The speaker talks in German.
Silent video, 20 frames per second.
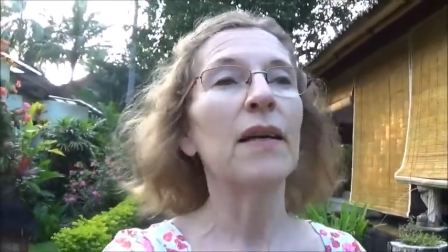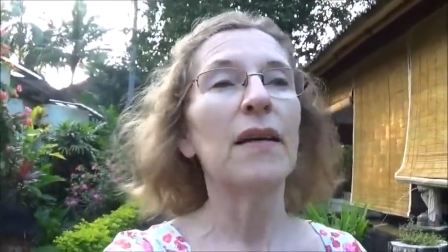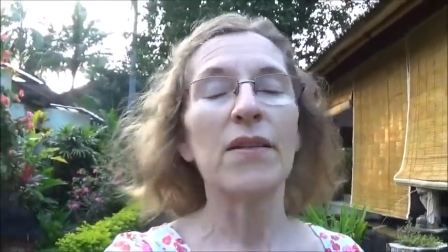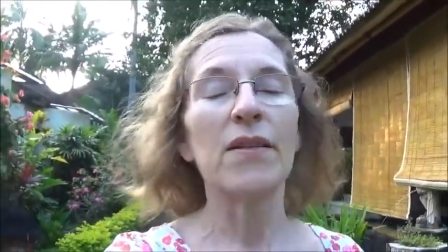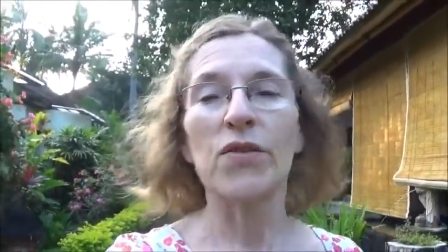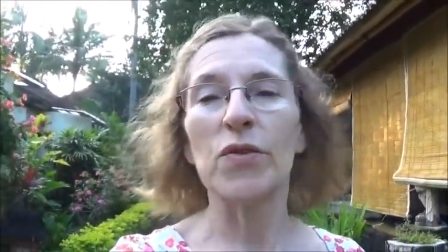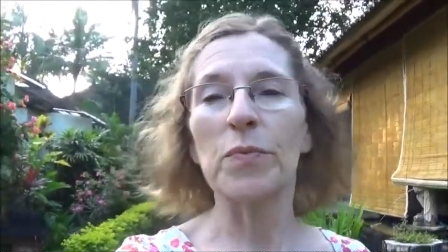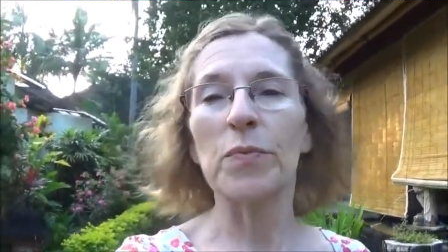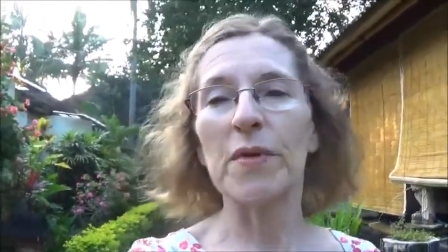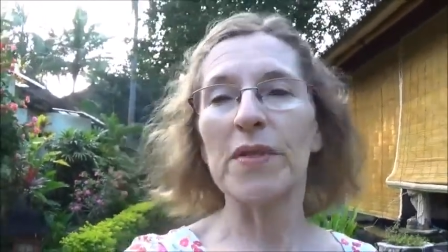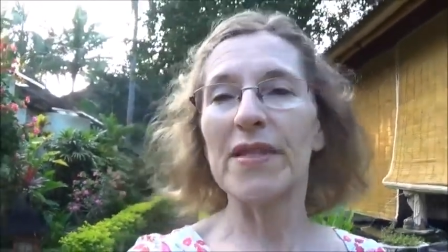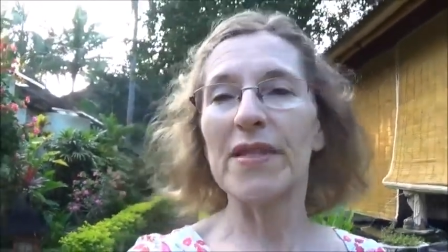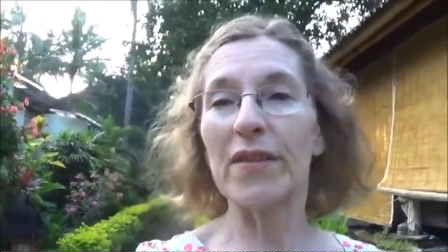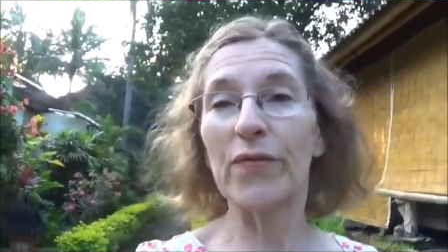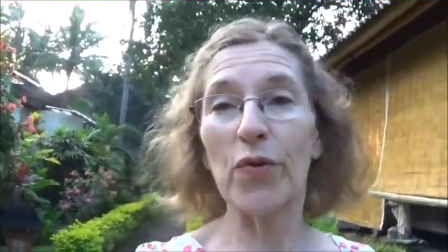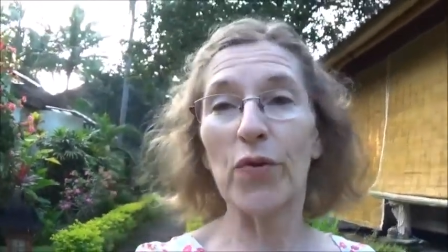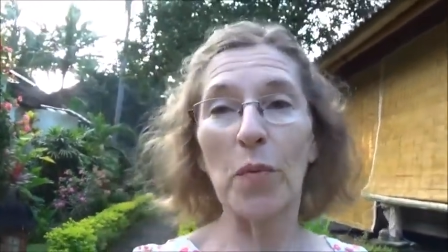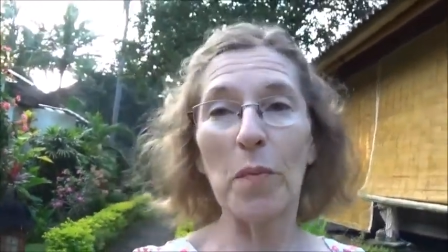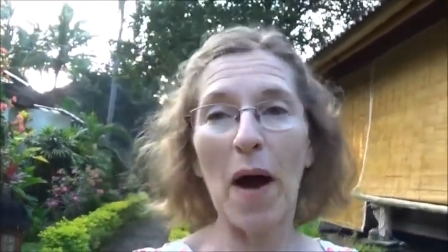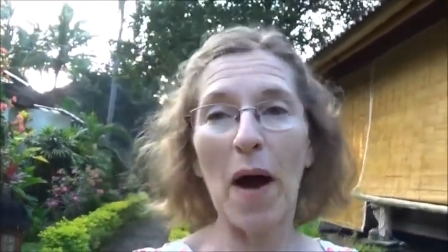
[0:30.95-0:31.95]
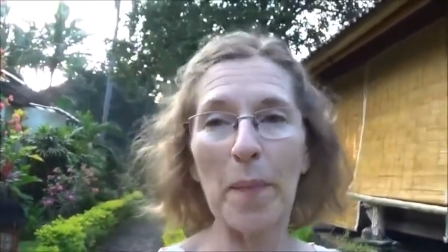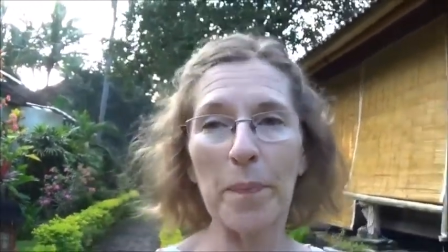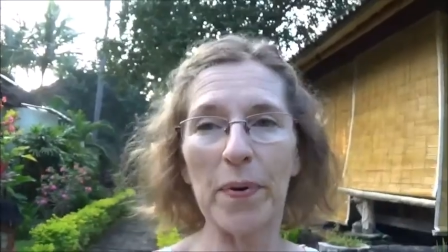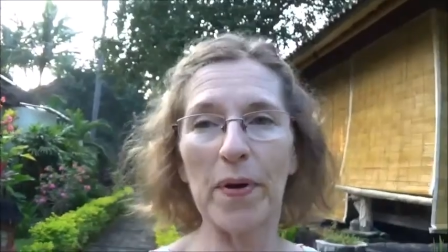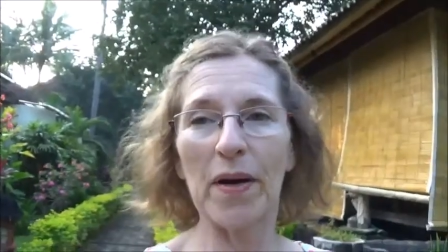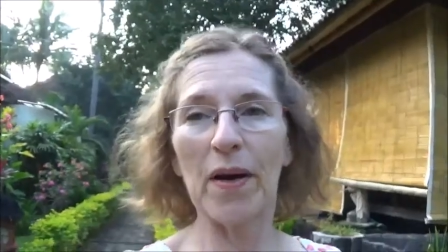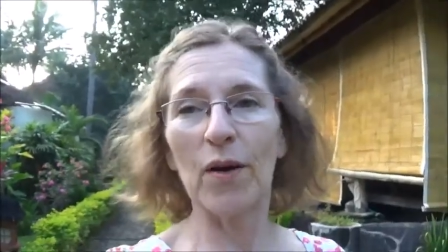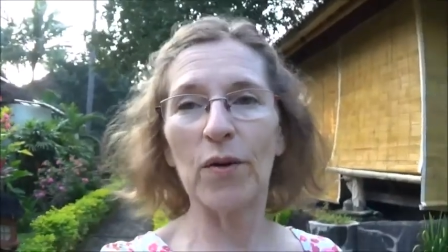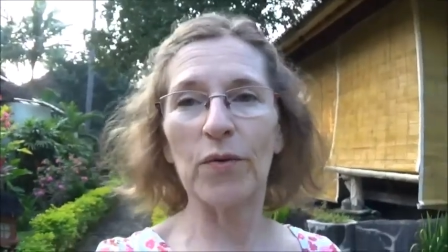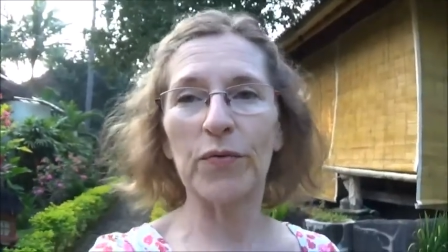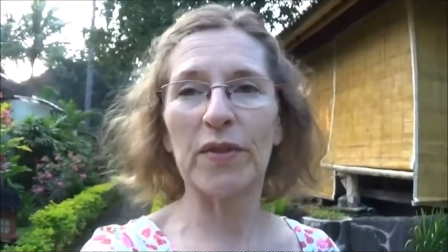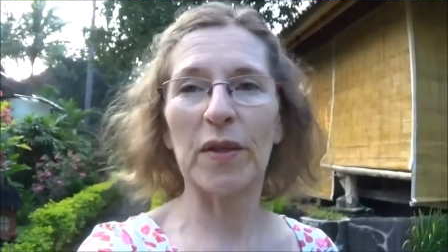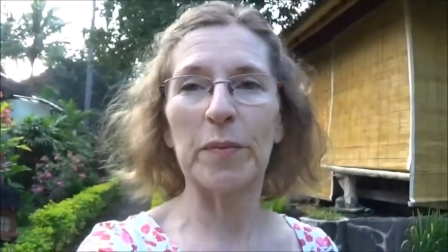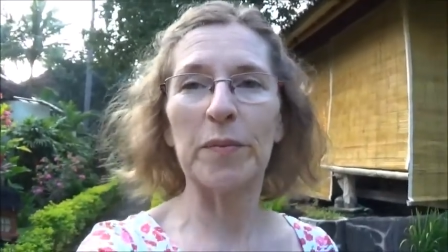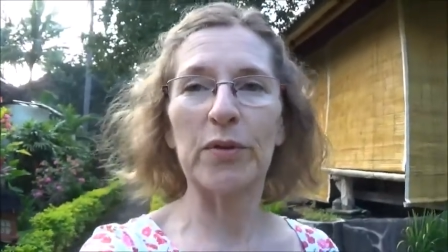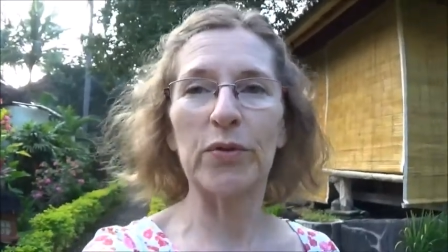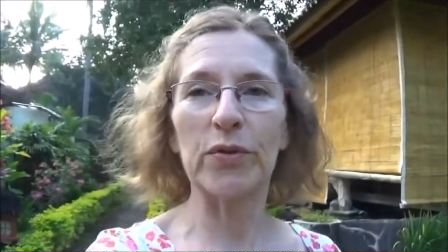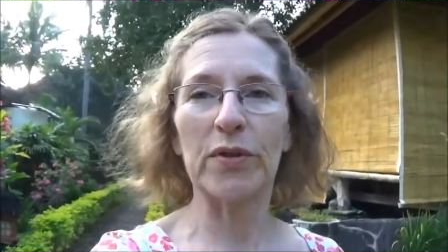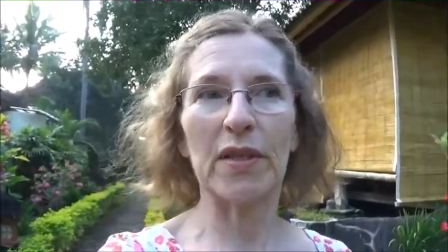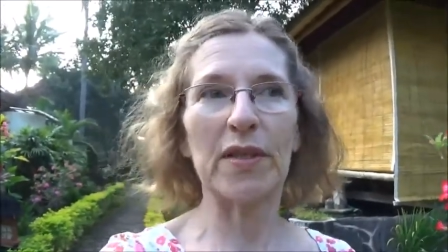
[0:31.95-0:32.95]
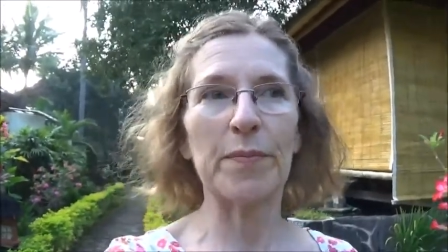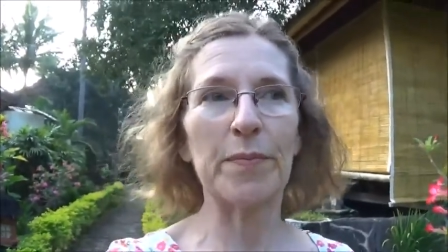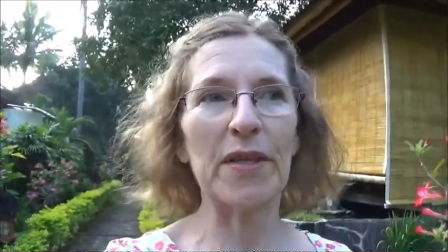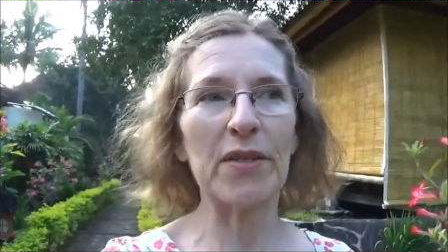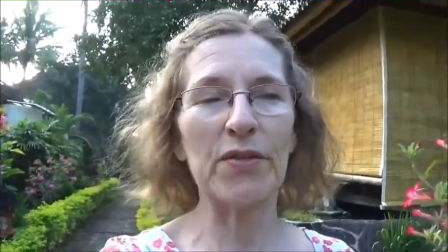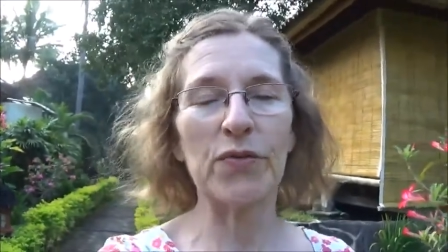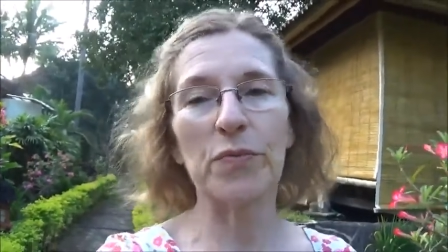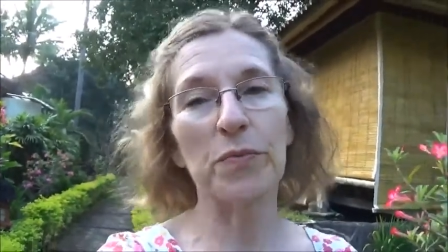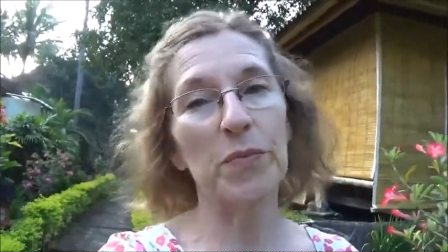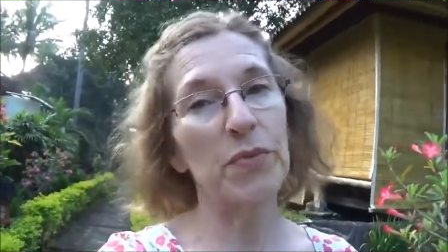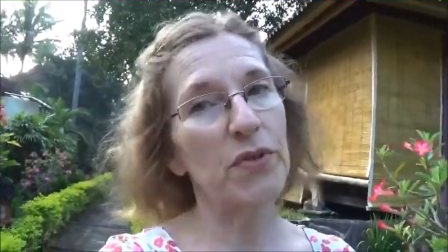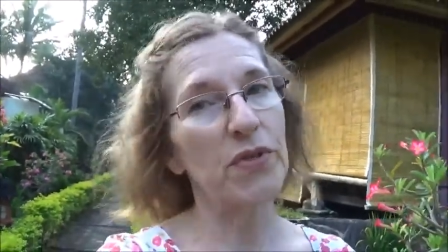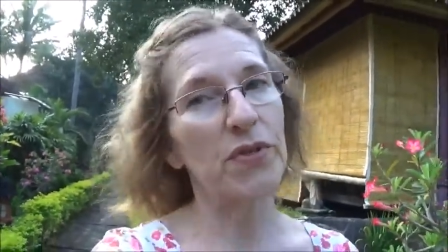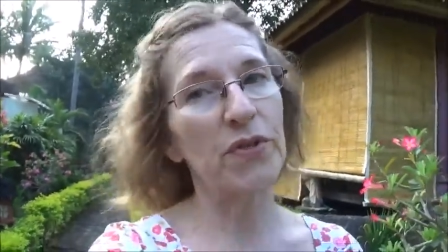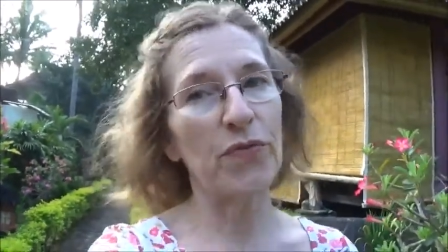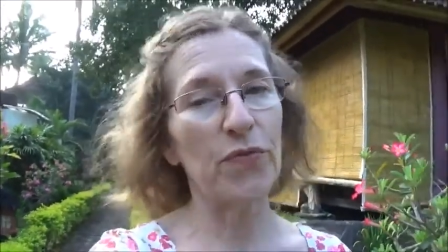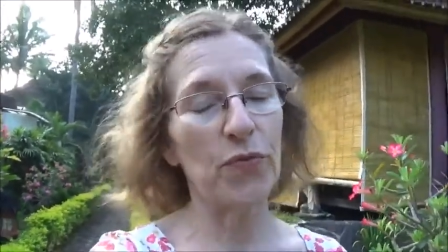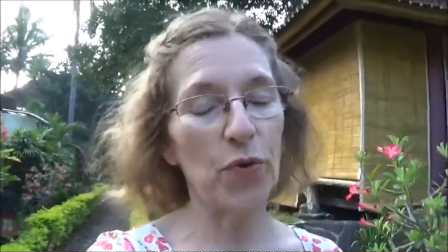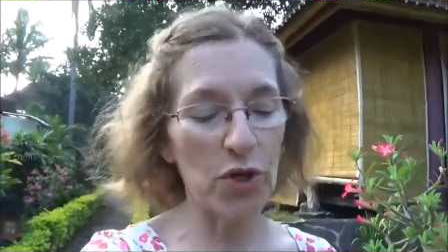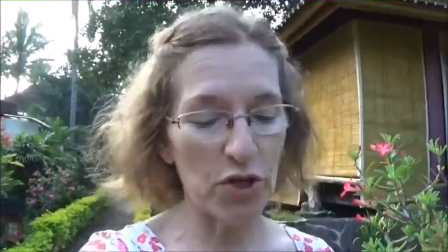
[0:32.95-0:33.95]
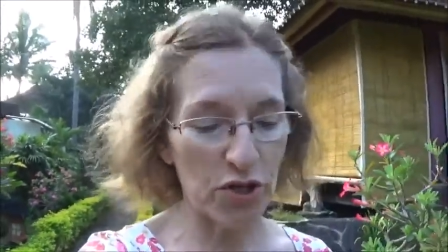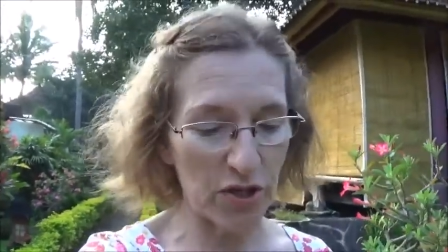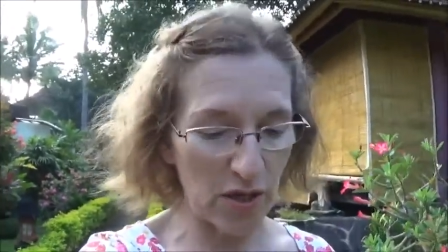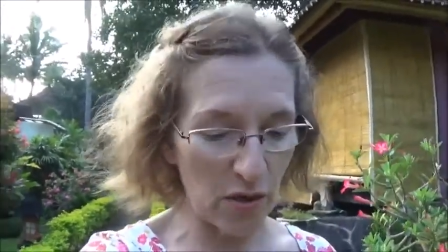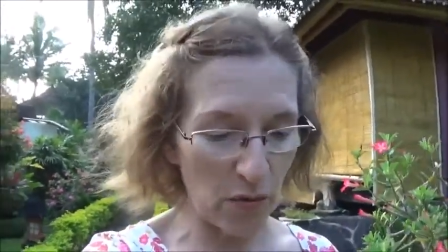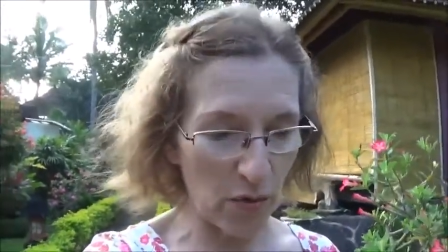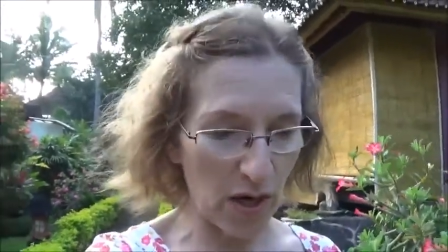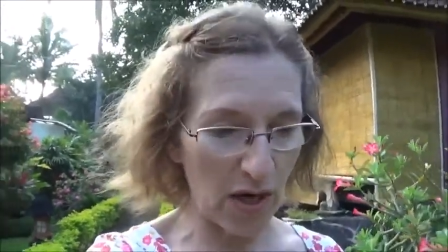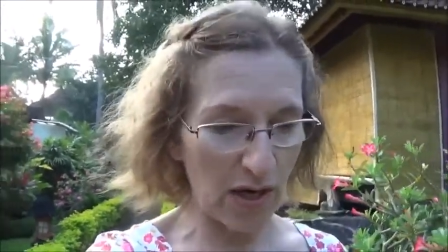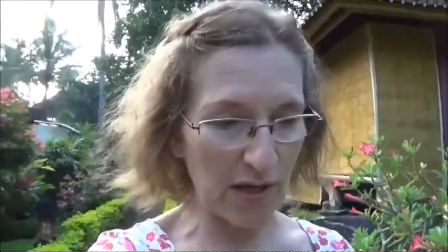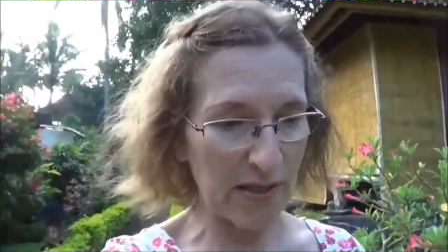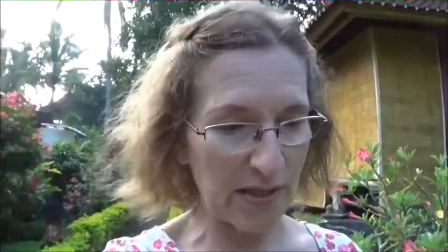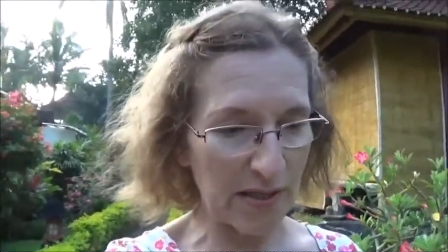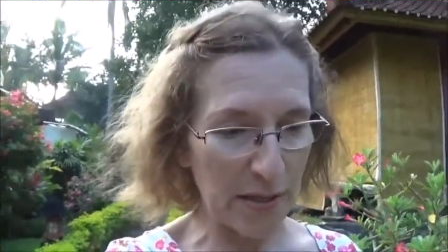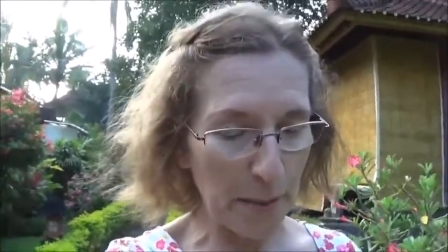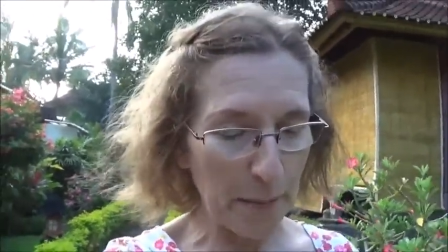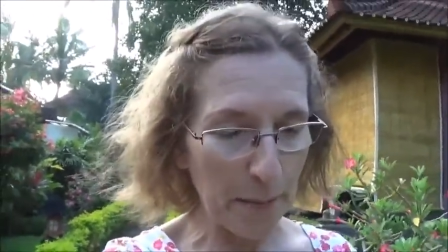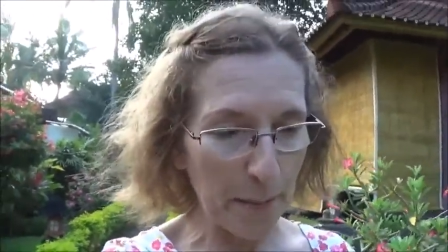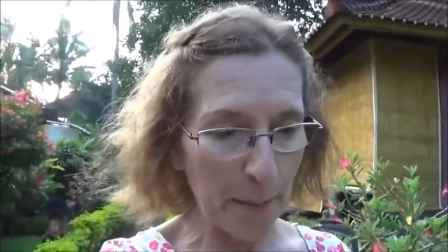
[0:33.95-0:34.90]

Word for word: so ein bisschen vom Ablauf, damit du da mal so ein bisschen eine Vorstellung hast.